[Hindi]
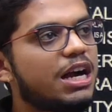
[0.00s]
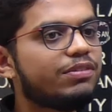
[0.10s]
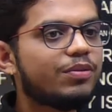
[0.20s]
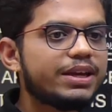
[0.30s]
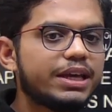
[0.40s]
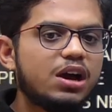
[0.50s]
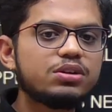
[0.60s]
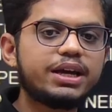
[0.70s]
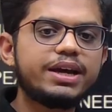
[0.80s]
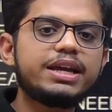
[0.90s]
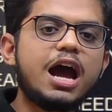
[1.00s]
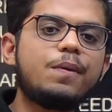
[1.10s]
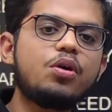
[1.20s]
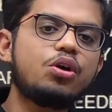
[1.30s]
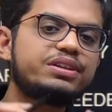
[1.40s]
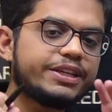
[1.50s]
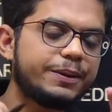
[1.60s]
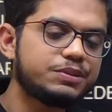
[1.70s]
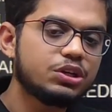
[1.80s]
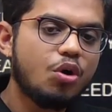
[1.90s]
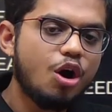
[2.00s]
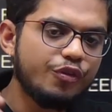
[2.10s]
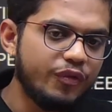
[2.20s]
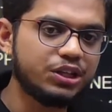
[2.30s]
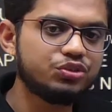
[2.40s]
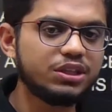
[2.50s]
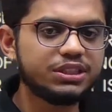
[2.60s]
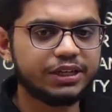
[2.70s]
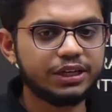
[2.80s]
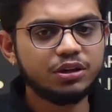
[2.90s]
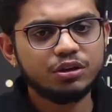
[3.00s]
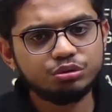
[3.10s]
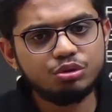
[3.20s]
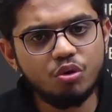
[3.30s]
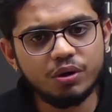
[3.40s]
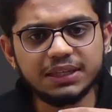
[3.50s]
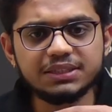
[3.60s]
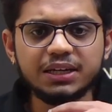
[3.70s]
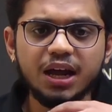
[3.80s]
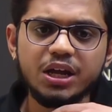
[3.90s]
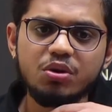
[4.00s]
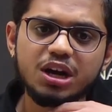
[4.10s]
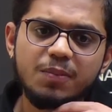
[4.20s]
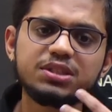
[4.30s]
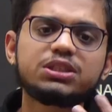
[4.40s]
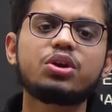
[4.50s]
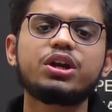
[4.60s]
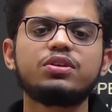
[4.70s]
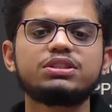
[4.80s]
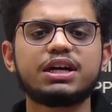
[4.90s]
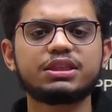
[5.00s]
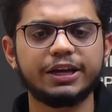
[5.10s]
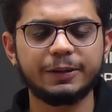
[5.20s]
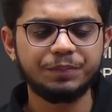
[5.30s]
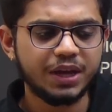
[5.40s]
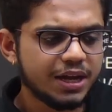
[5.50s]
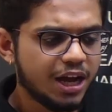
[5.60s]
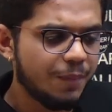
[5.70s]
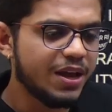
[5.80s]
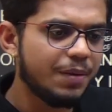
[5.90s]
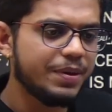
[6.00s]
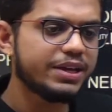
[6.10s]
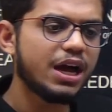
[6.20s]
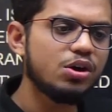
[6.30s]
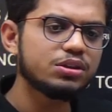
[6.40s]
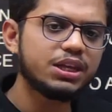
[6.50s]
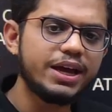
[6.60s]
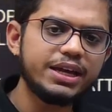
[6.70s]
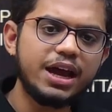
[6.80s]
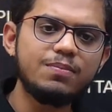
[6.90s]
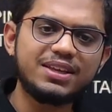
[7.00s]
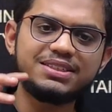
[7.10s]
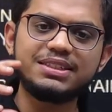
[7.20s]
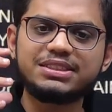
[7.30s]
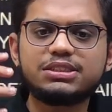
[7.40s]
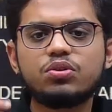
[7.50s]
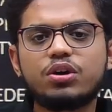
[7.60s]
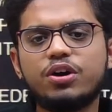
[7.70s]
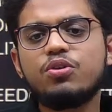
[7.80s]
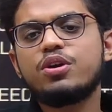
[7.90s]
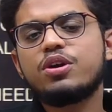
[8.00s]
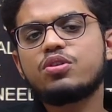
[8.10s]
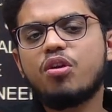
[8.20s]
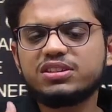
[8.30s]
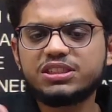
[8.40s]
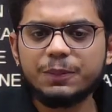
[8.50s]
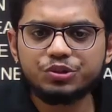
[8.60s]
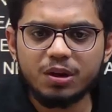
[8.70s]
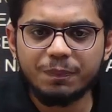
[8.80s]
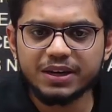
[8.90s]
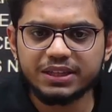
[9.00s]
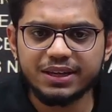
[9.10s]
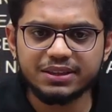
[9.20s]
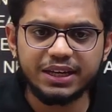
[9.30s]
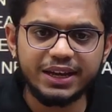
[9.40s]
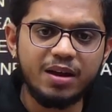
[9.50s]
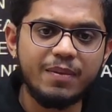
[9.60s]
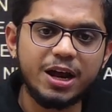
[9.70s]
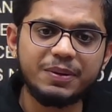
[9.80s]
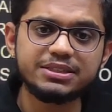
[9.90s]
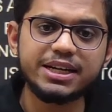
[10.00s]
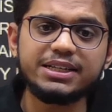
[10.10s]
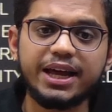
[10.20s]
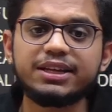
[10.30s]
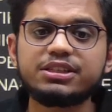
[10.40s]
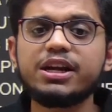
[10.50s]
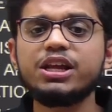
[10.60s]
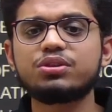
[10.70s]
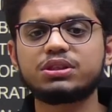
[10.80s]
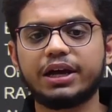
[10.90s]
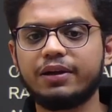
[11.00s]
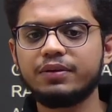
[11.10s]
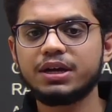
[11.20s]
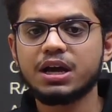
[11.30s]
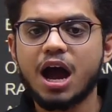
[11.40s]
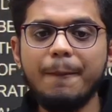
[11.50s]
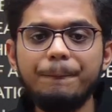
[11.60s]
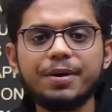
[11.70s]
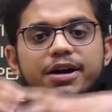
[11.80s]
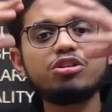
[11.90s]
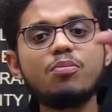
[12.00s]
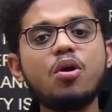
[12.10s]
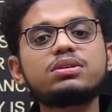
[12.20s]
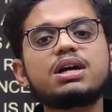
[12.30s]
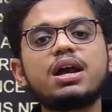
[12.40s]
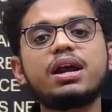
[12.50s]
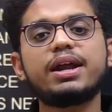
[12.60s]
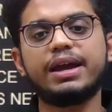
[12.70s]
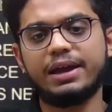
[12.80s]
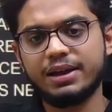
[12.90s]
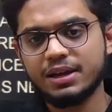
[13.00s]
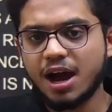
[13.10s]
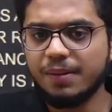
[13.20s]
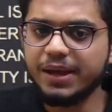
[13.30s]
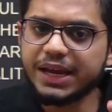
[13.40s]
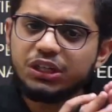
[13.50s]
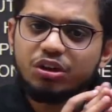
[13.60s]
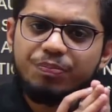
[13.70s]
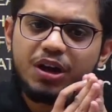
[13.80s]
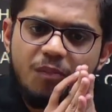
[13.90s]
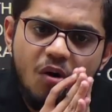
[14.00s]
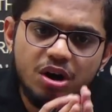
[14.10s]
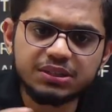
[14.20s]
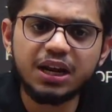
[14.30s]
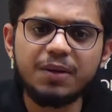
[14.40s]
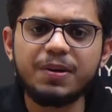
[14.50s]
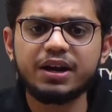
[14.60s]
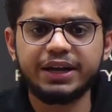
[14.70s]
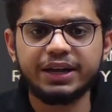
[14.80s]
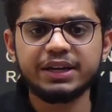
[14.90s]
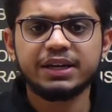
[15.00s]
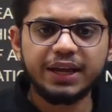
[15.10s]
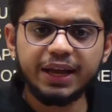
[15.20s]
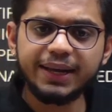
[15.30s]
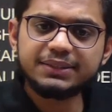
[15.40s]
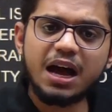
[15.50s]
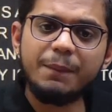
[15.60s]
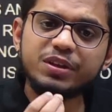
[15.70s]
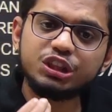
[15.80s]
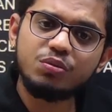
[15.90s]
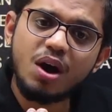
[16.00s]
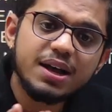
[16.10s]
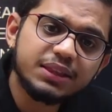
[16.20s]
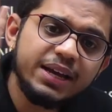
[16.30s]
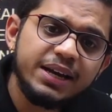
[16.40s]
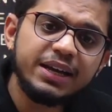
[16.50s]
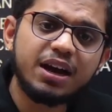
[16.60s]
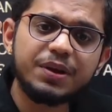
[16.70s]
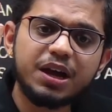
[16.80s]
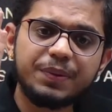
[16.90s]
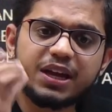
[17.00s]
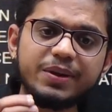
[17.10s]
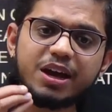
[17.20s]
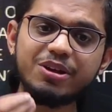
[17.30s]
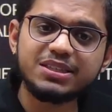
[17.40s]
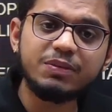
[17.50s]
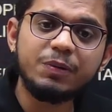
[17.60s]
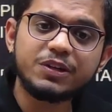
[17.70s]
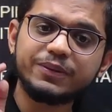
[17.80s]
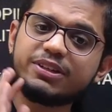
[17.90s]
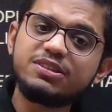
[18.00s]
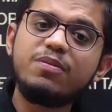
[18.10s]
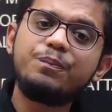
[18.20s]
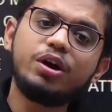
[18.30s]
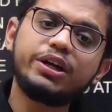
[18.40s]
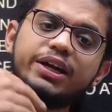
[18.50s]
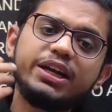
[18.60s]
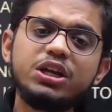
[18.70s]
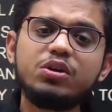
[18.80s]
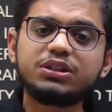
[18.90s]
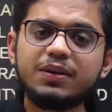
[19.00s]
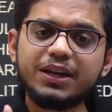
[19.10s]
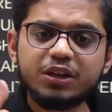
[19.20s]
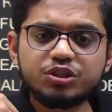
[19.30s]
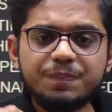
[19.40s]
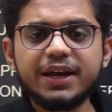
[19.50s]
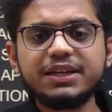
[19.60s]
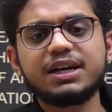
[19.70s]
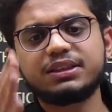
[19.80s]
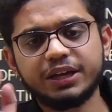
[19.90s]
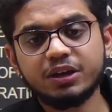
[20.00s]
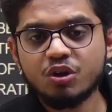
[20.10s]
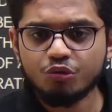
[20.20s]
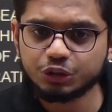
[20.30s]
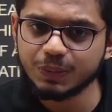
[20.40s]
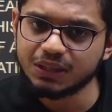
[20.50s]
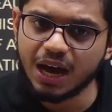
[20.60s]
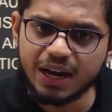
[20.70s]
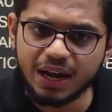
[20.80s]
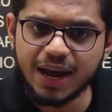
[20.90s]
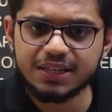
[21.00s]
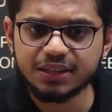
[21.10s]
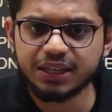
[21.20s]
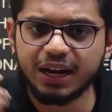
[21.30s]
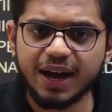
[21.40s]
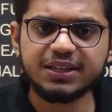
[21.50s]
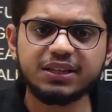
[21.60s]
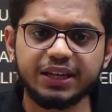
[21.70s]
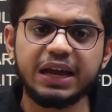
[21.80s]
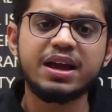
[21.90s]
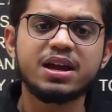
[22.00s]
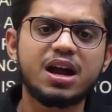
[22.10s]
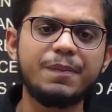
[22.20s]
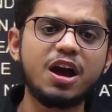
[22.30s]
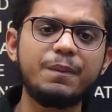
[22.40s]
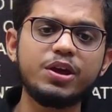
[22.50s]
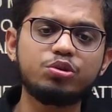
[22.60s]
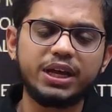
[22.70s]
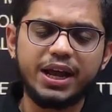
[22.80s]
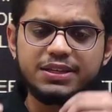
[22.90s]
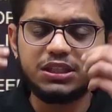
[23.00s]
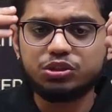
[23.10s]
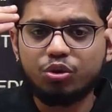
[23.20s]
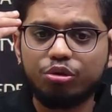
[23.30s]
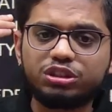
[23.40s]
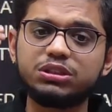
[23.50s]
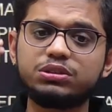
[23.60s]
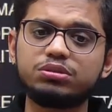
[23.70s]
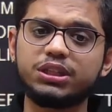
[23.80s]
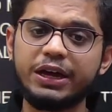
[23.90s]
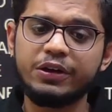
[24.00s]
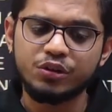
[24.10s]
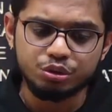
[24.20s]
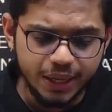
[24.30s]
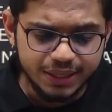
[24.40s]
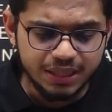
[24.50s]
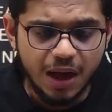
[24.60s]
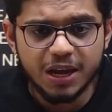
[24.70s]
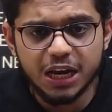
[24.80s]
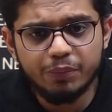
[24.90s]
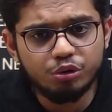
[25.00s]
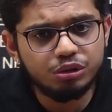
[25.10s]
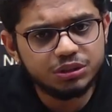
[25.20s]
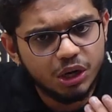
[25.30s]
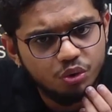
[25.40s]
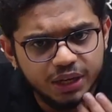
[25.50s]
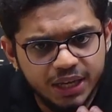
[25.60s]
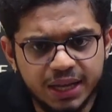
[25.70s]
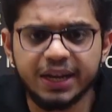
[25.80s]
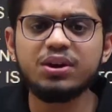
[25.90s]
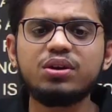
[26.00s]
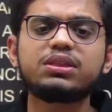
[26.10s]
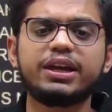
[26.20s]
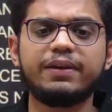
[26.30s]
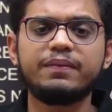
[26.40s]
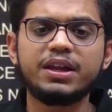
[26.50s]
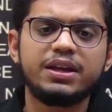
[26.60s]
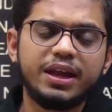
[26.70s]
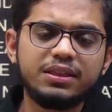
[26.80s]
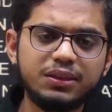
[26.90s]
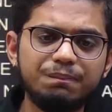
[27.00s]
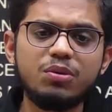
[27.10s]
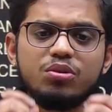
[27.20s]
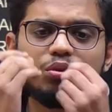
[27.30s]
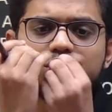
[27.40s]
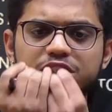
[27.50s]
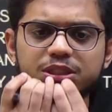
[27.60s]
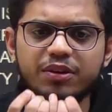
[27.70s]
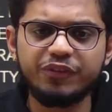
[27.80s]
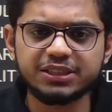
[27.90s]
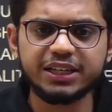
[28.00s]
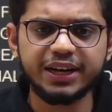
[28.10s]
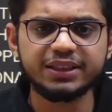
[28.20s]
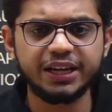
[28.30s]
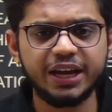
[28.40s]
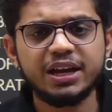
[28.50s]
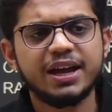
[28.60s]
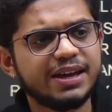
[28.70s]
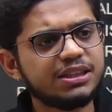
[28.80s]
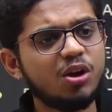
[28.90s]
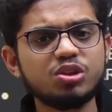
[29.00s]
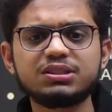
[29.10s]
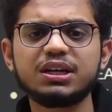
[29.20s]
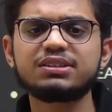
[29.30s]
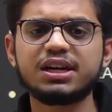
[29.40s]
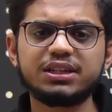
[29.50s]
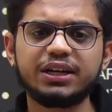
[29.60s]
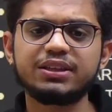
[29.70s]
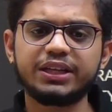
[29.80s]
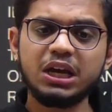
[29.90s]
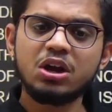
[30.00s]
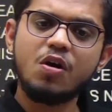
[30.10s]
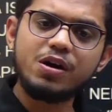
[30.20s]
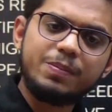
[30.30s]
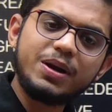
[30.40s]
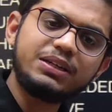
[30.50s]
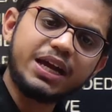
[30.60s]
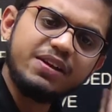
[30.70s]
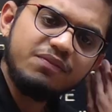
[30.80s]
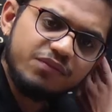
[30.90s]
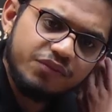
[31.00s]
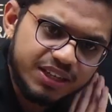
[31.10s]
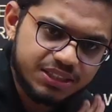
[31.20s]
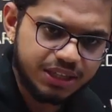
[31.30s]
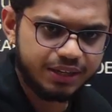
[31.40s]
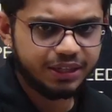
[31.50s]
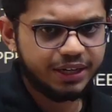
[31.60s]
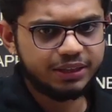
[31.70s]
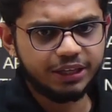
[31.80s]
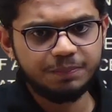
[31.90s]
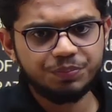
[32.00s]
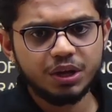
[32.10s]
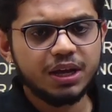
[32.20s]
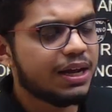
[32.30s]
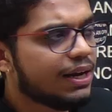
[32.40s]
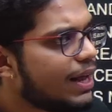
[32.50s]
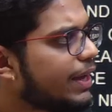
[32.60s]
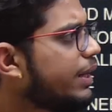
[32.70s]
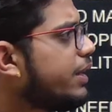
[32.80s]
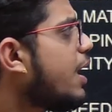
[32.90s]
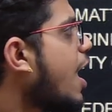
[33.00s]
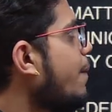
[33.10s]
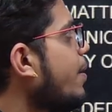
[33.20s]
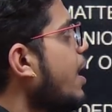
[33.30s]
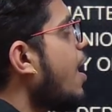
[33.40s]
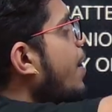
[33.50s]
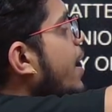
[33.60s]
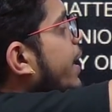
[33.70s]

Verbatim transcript: वर्क में क्या होता है कि आपको कॉन्सेप्ट और फैक्चुअल चीजें दोनों की जानकारी होना बहुत जरूरी हो जाती है कभी कभी क्या होता है कि हम किसी चीजों को कॉन्सेप्चुअल पढ़ते रहते हैं लेकिन हमारे पास सही डायरेक्शन नहीं होता है हम पढ़ तो बहुत सारा रहे हैं हम एक ही टॉपिक को बहुत सारा पढ़ रहे हैं लेकिन एग्जाम में तो वो आता ही नहीं है कभी कभी कभी कभी एग्जाम के परस्पेक्टिव से इंपॉर्टेंट ही नहीं होता है लेकिन उसे पढ़े जाते हैं उसमें ध्यान लगाए जाते हैं लगाए जाते हैं कभी कभी कुछ ऐसे क्वेश्चन होते हैं जो एग्जाम के लिए बिल्कुल जरूरी ही नहीं होते हैं लेकिन तब भी उन क्वेश्चन से फंसे रहते हैं इधर उधर सर्च करते रहते हैं और अपना टाइम वेस्ट करते रहते हैं लेकिन हम हमारे